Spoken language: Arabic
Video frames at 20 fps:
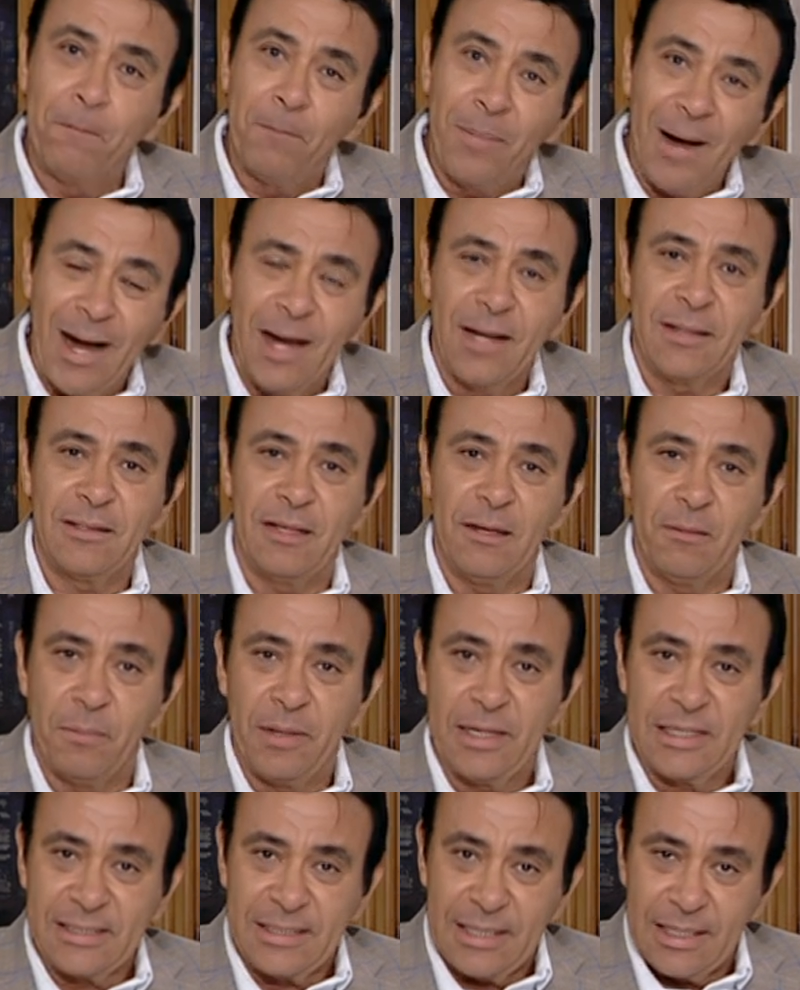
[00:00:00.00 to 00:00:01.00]
بعض
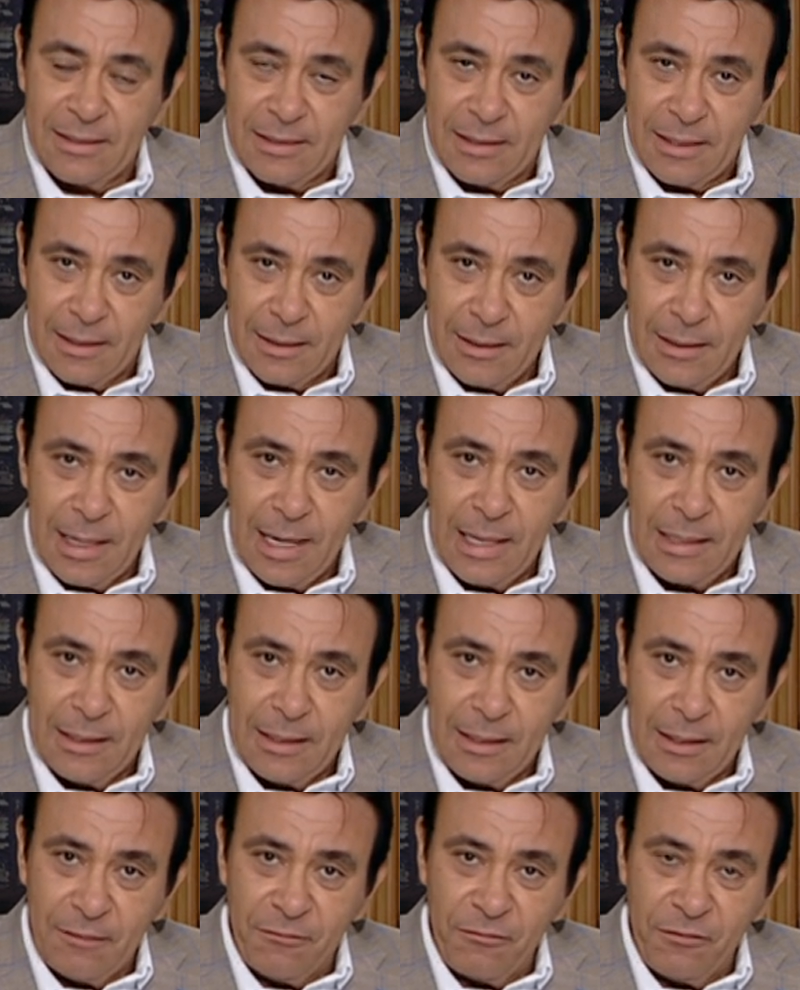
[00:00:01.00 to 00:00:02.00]
البعثات دي
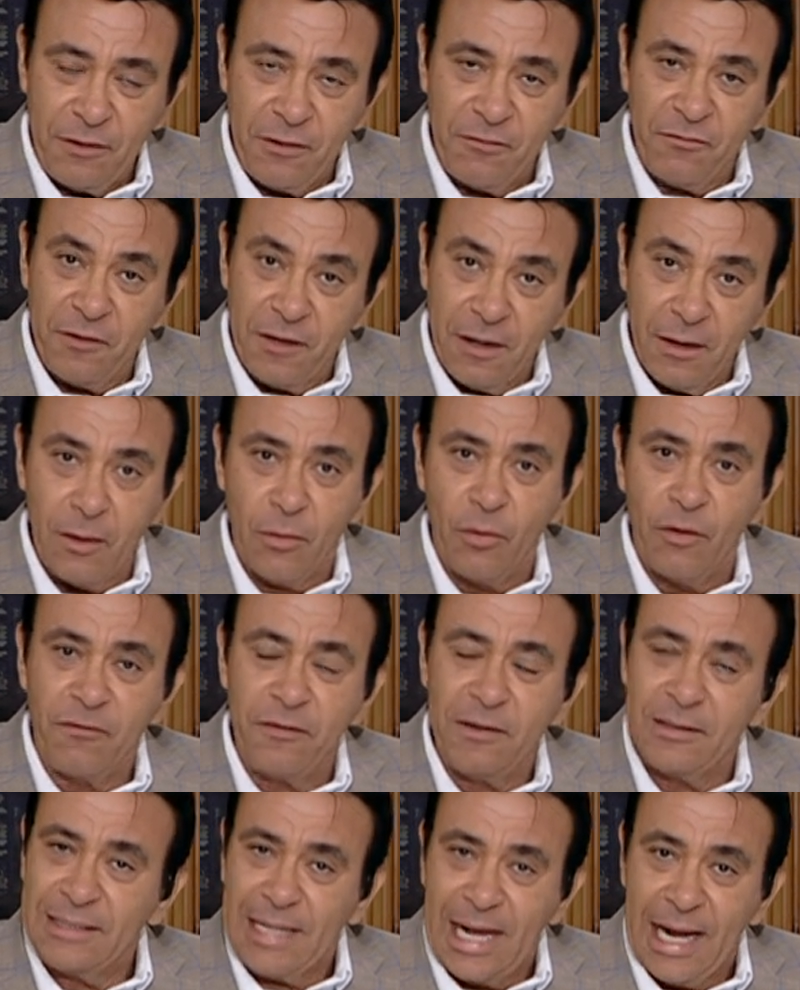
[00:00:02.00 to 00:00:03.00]
يعني في فرق
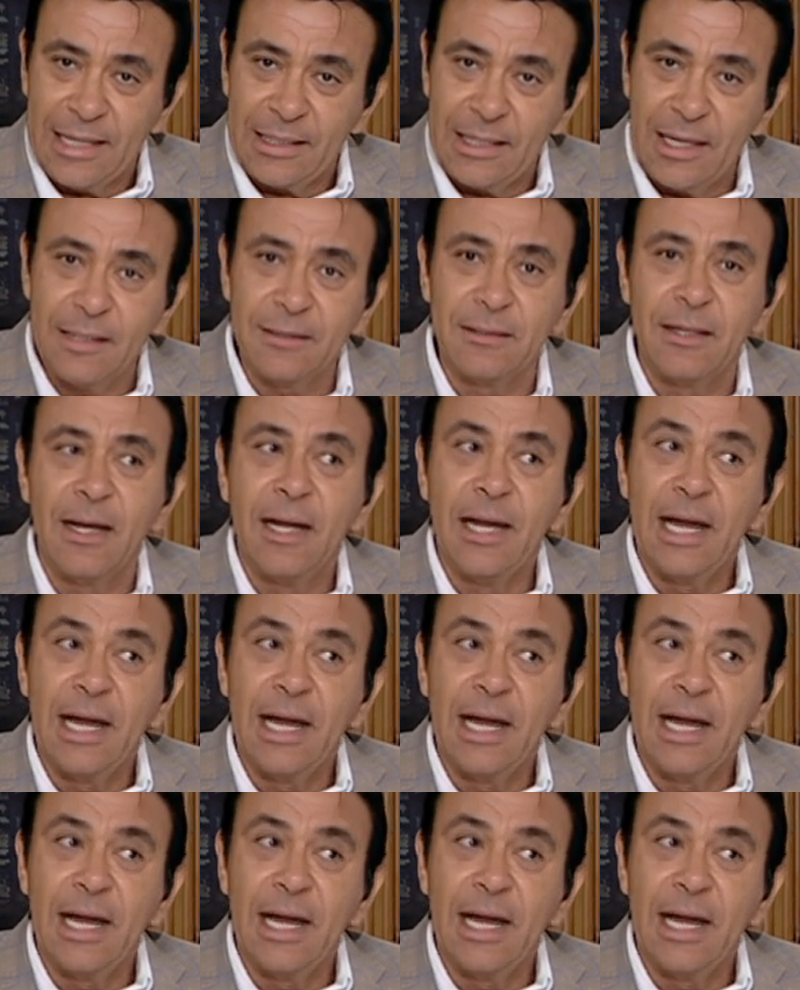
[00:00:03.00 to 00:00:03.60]
وفي اتحادات